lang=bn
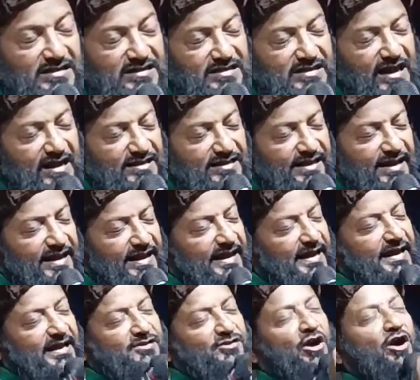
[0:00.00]
আশাতে
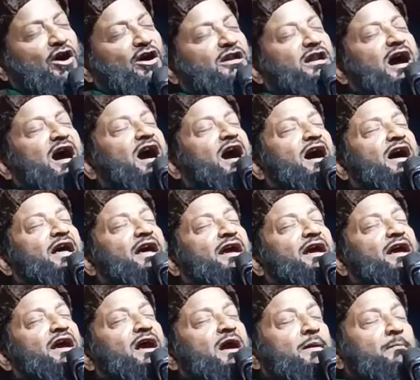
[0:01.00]
এ ধরায়
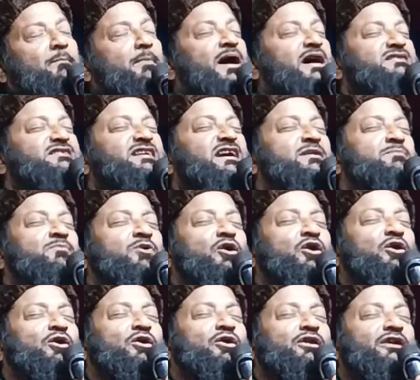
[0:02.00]
মাঝে
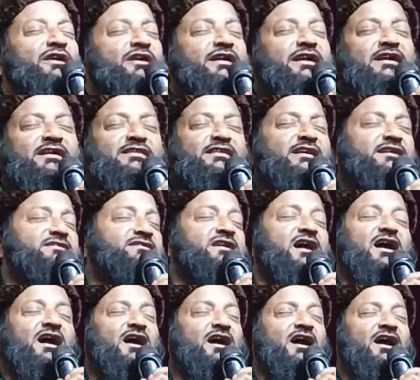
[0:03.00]
মোর কেঁদে
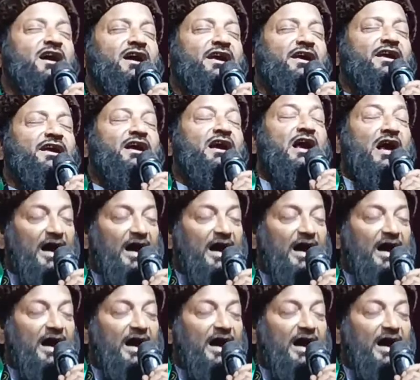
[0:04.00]
যায়